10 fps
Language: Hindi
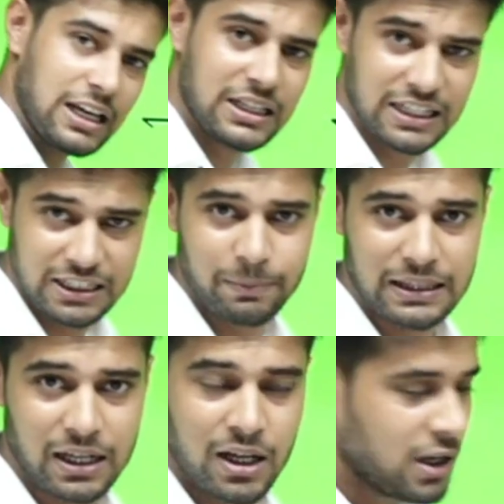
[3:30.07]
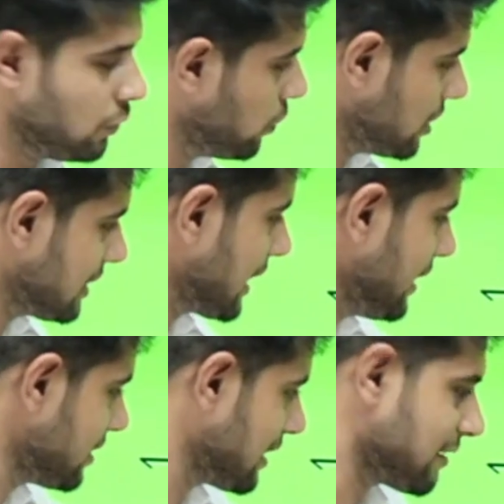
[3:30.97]
ये नहीं पता वो इतना
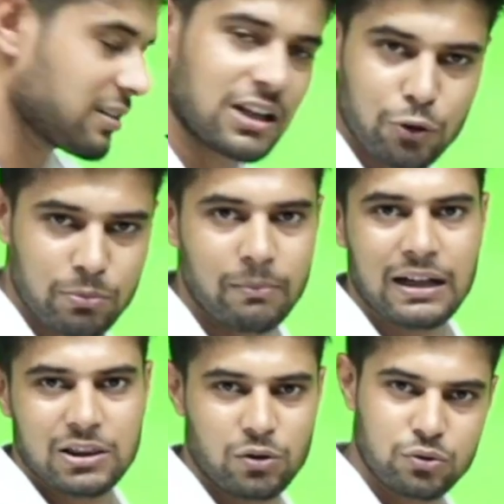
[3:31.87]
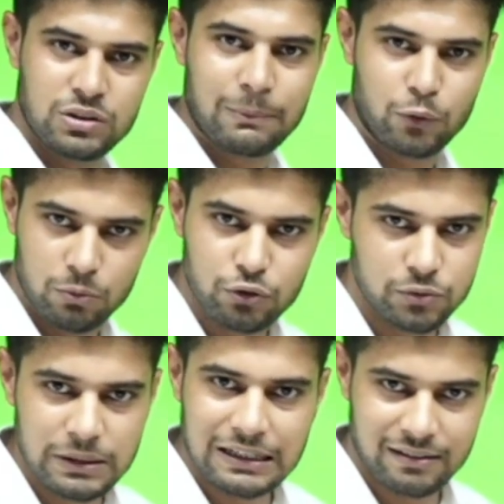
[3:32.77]
गणित कर सकता है तो मैं मानता हूँ कि दुनिया में कोई भी कुछ
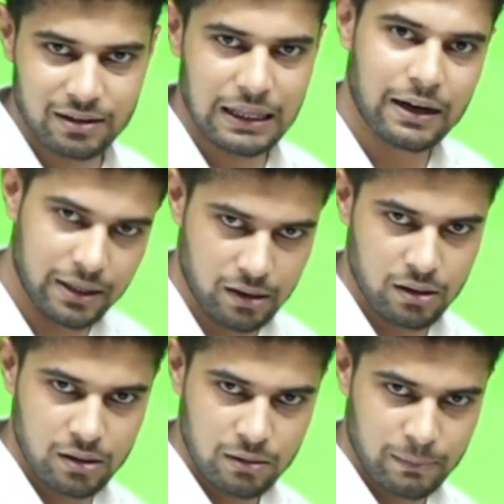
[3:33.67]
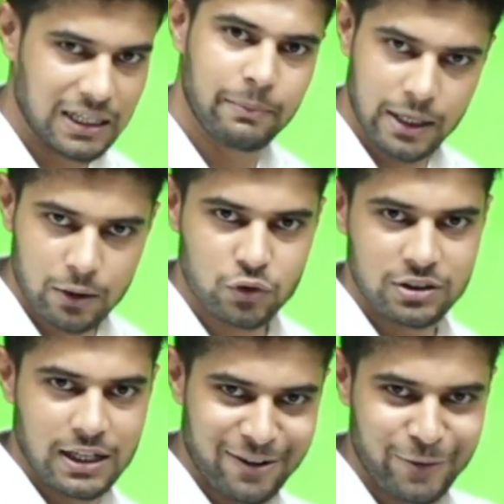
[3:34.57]
भी कर सकता है भले मैंने कुछ नहीं
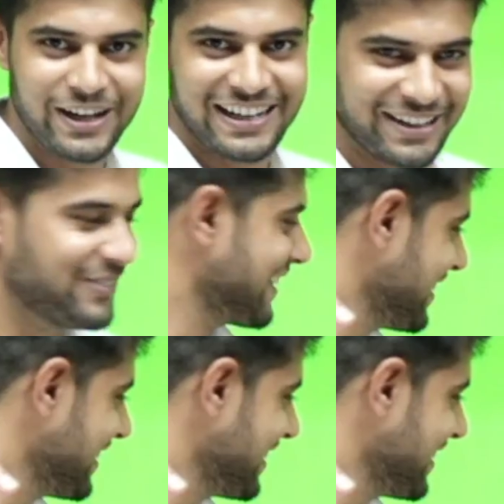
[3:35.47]
करा वो एक अलग बात है